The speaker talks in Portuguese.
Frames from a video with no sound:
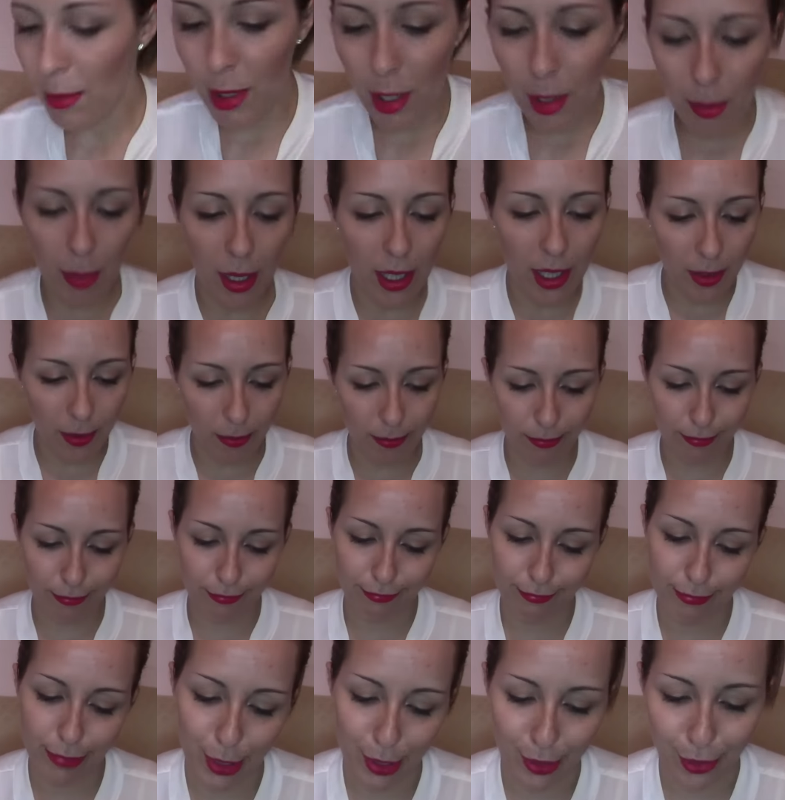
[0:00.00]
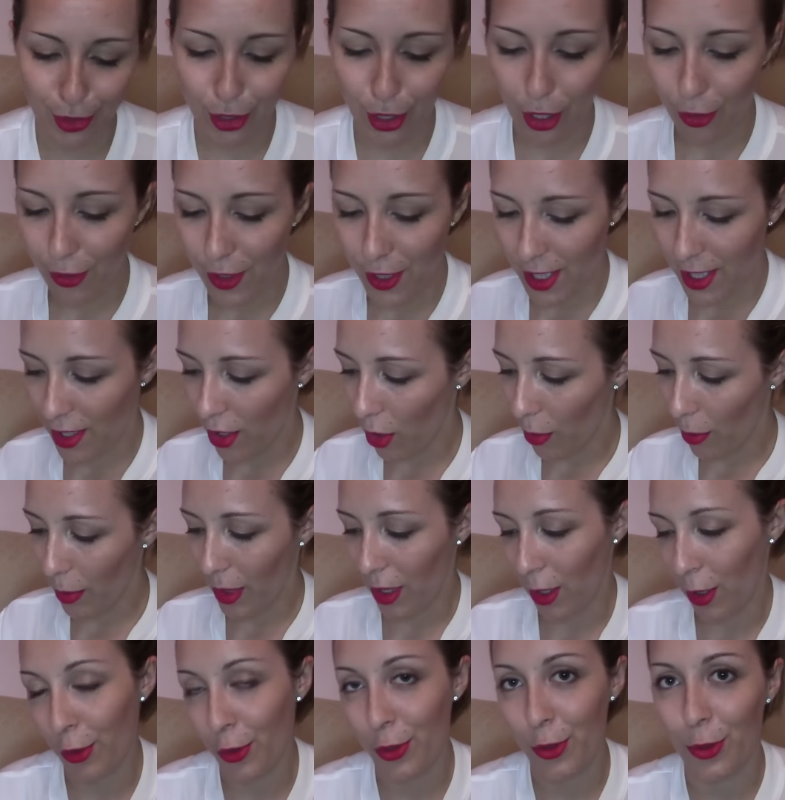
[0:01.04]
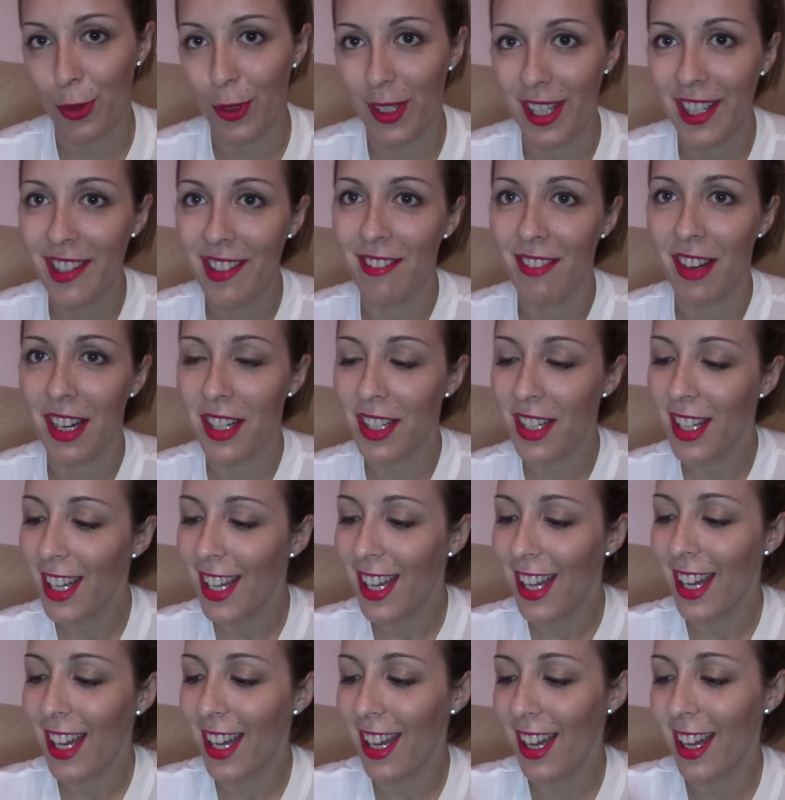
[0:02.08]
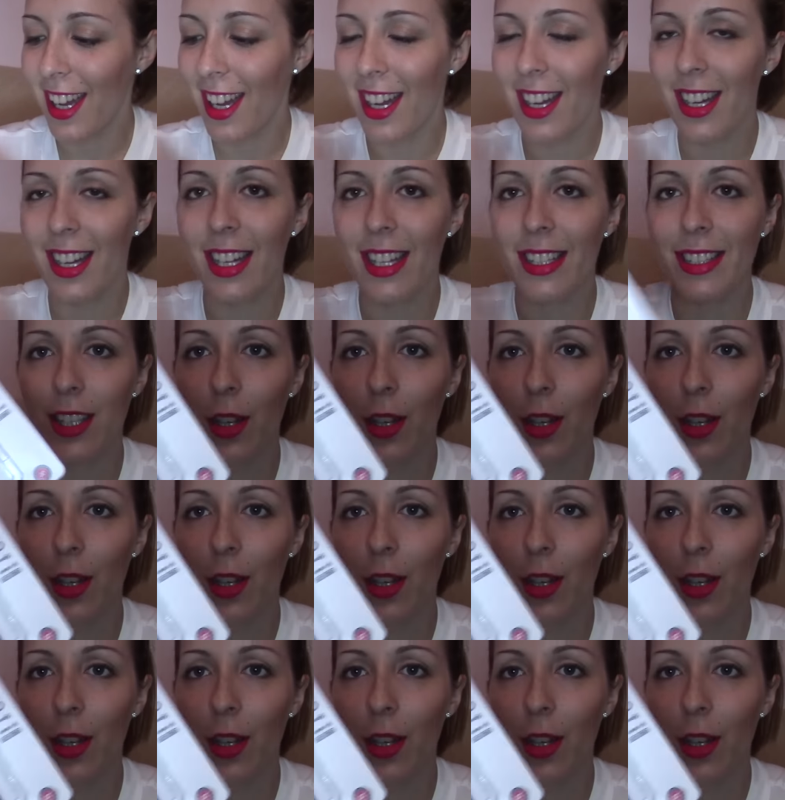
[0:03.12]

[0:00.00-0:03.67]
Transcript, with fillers: minha mãe, pronto, já ofereceu-me, eu escolhi, claro, uh,